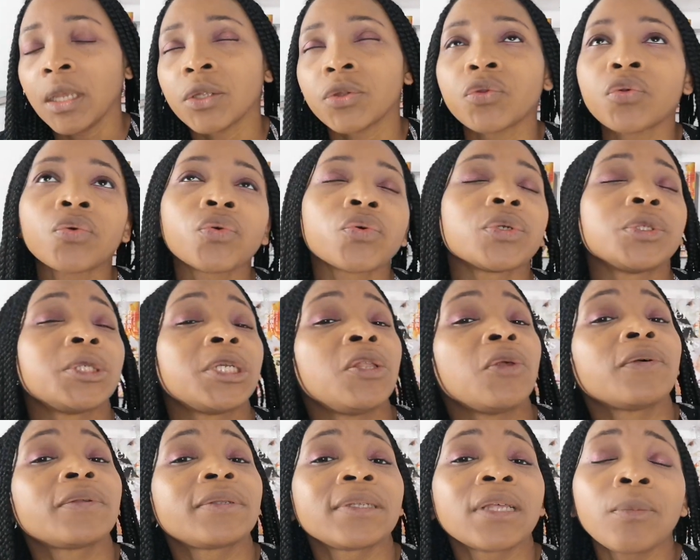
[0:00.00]
Donc, j'ai
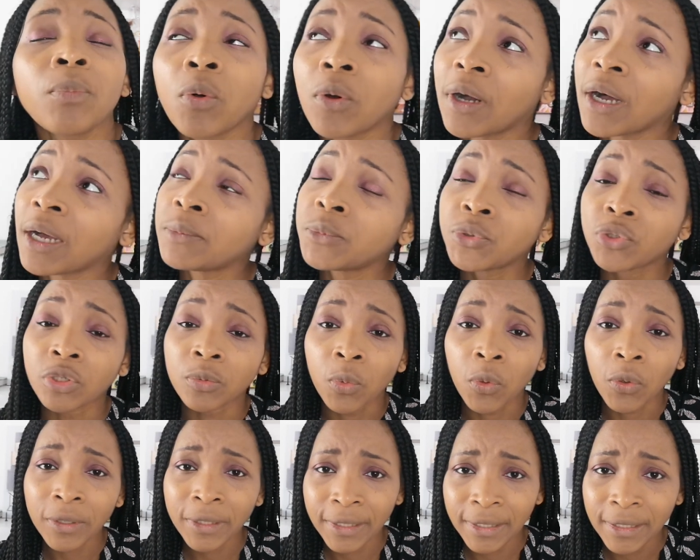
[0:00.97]
lancé un programme
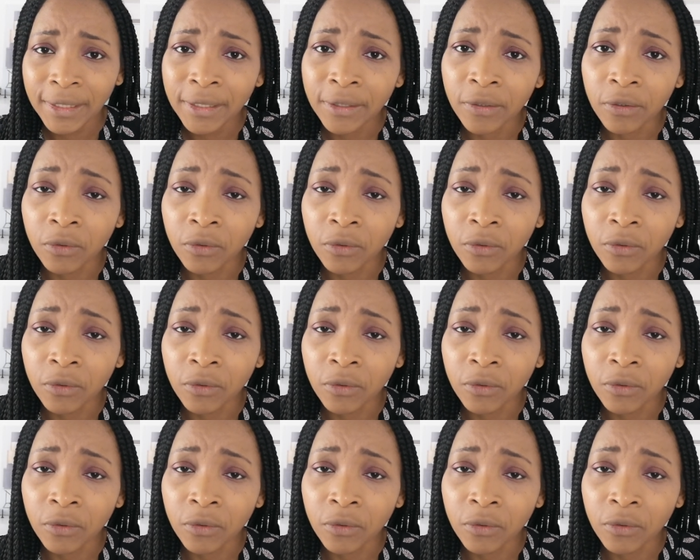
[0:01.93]
justement qui.